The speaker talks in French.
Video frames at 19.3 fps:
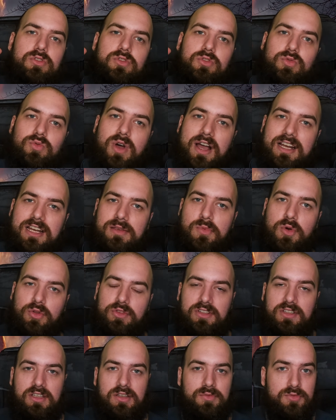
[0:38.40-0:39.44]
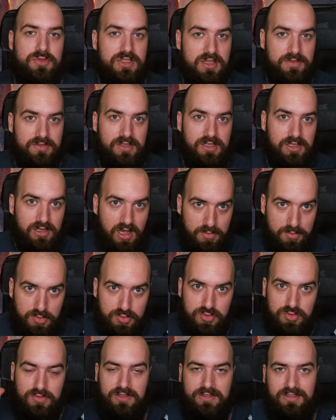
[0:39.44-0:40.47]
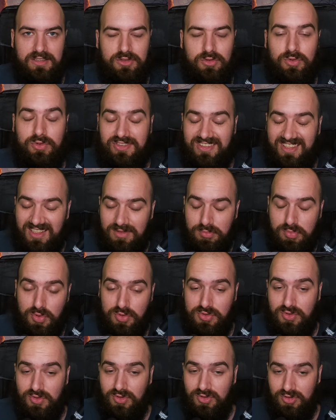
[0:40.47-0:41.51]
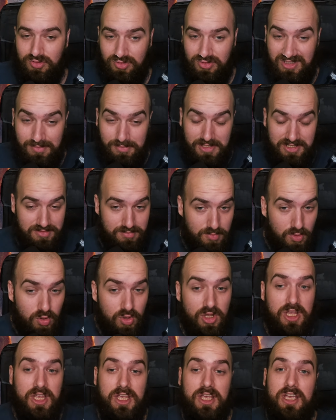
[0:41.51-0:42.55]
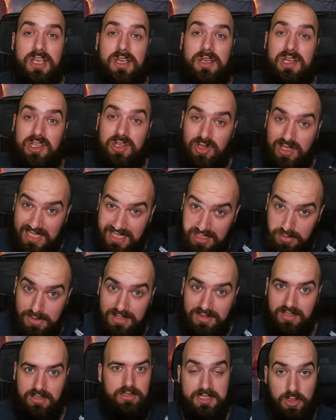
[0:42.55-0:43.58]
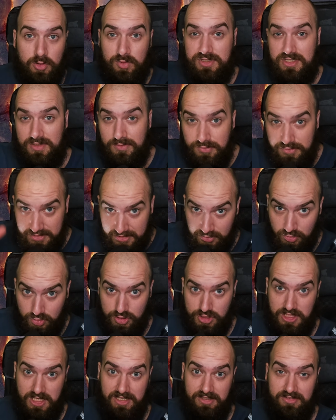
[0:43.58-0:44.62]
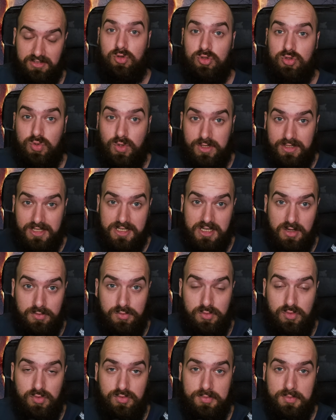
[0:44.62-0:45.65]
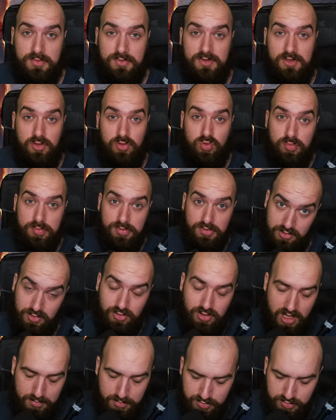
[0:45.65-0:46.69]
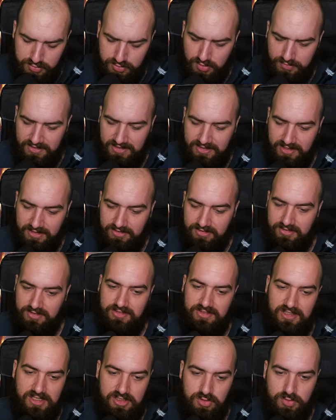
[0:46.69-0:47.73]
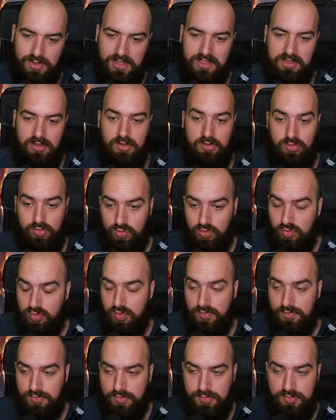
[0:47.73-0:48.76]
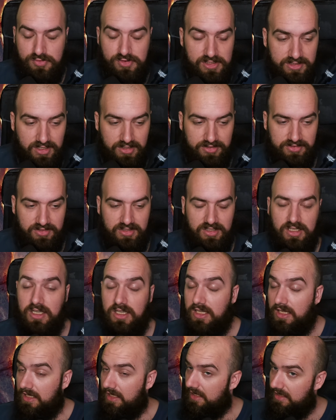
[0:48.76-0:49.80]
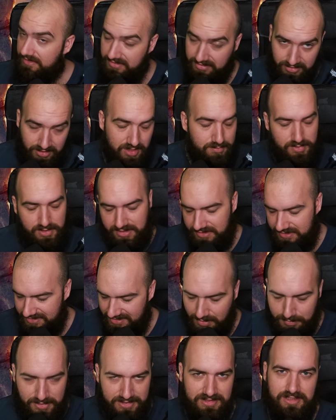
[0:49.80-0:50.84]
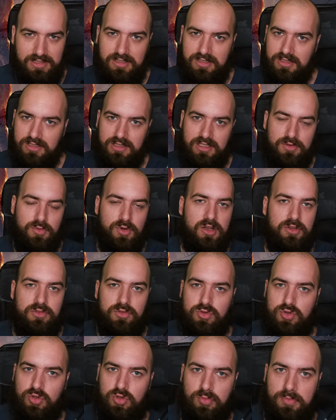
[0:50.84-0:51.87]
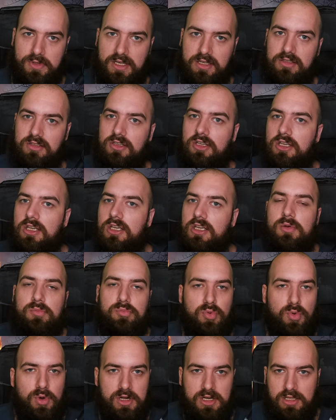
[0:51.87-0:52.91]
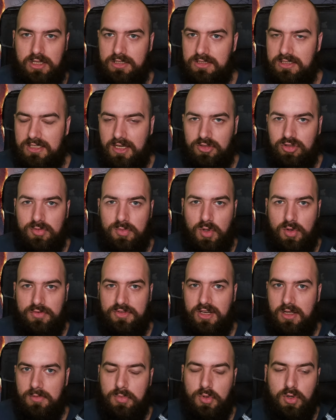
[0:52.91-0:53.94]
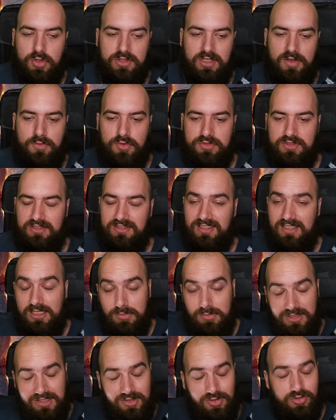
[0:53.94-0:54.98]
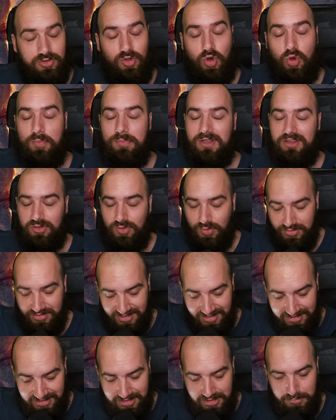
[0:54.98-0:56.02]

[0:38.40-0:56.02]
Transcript: sont alimentées, vous avez un bonus de vitesse de 7% de déplacement illimité. C'est-à-dire que si vous êtes en chase, que le tueur est derrière vous, vous pouvez le loop en ayant un bonus de vitesse. Si la noed, du coup, vous pouvez le tracer, et c'est quand même sympathique d'avoir ce genre de perk pour aller directement vers la porte. Avant c'était limité en temps, maintenant c'est